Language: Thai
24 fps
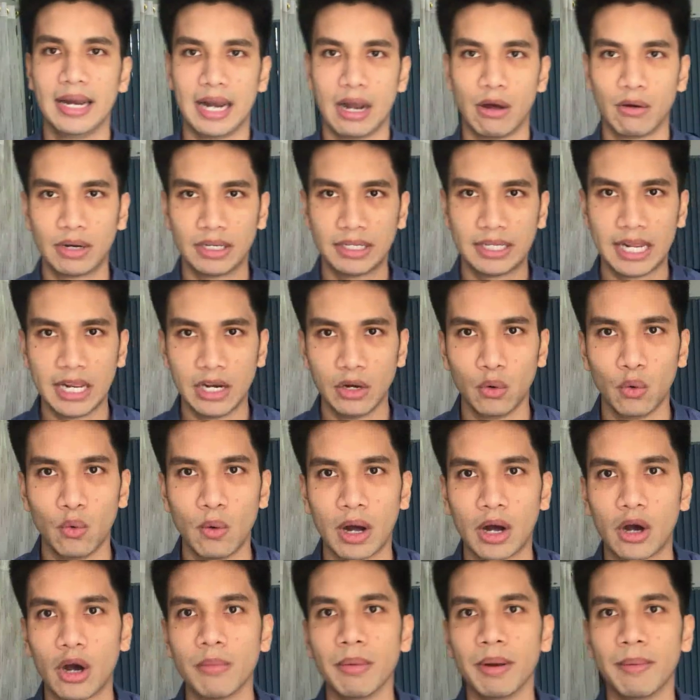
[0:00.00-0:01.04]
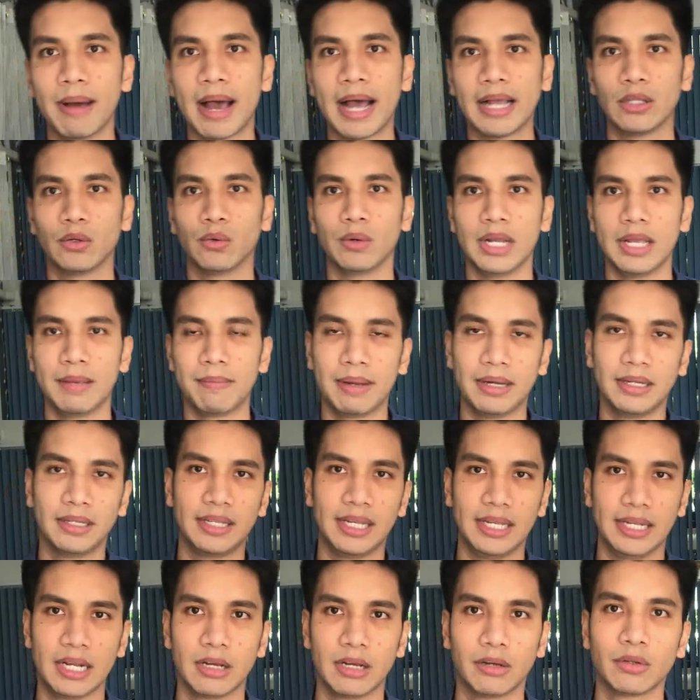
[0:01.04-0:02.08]
เราก็จะได้รู้ว่าข้อผิดพลาดตรงนี้เป็น
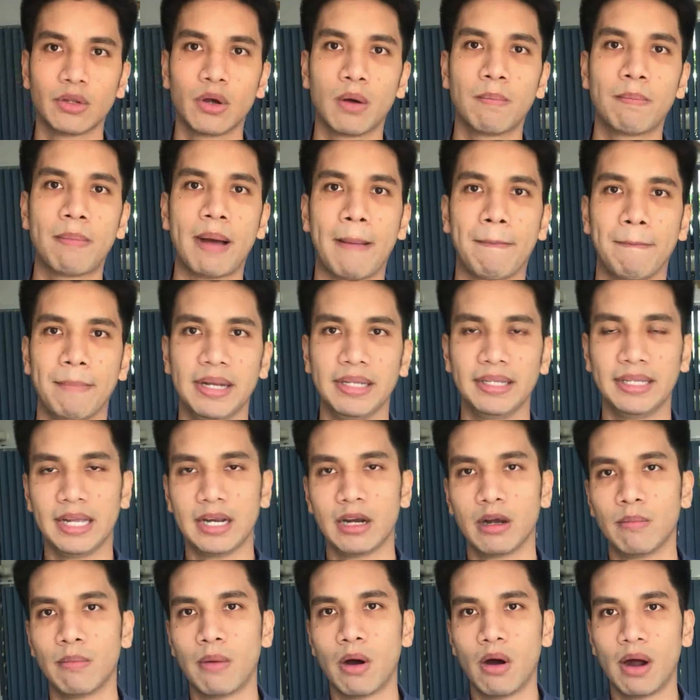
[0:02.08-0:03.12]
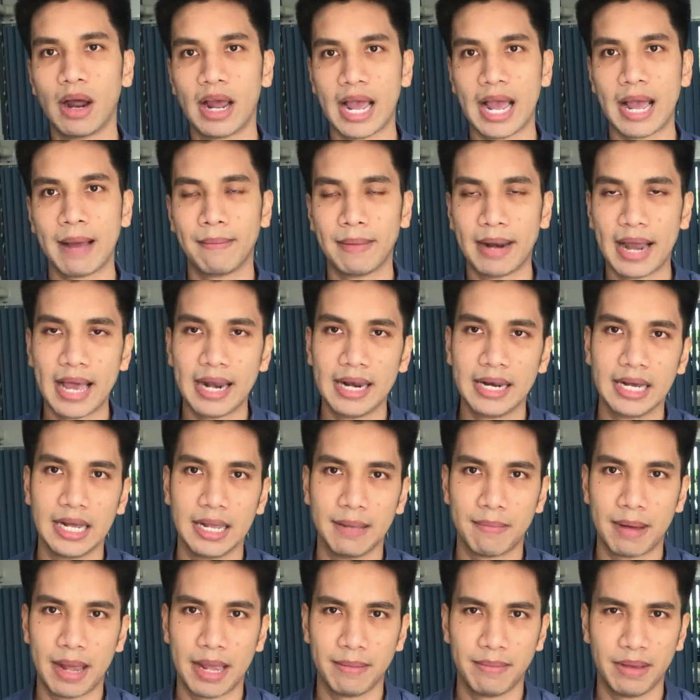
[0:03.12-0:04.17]
สิ่งที่เราต้องปรับ เป็นสิ่งเรามองข้ามละเลย
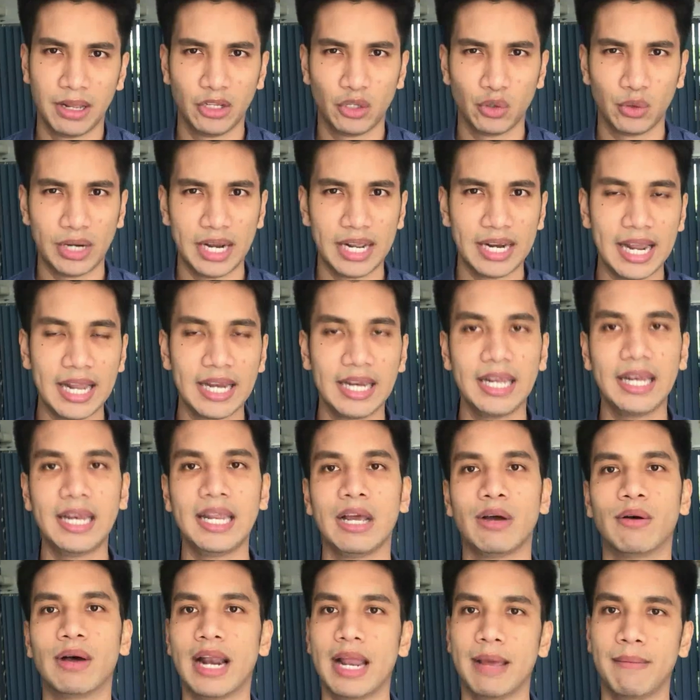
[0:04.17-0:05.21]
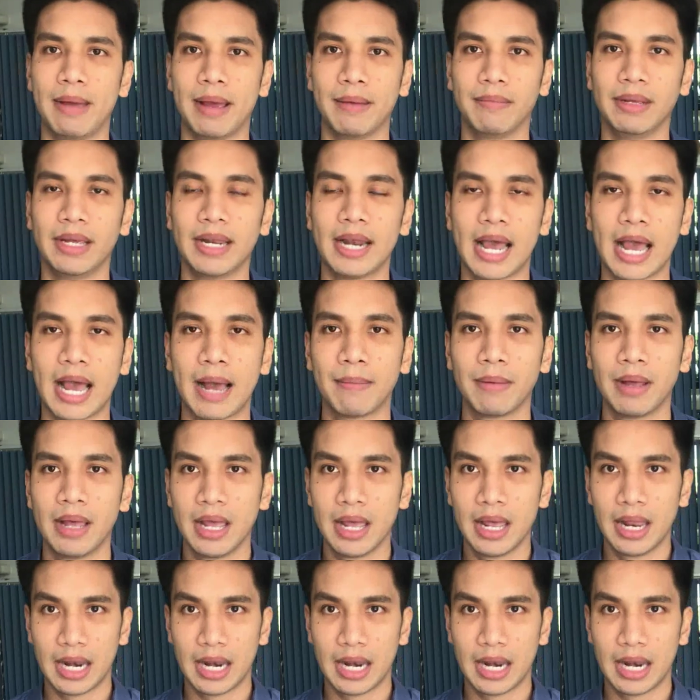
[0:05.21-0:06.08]
ไปเป็นจุดเล็กๆนิดเดียวอะไรแบบนี้นะครับ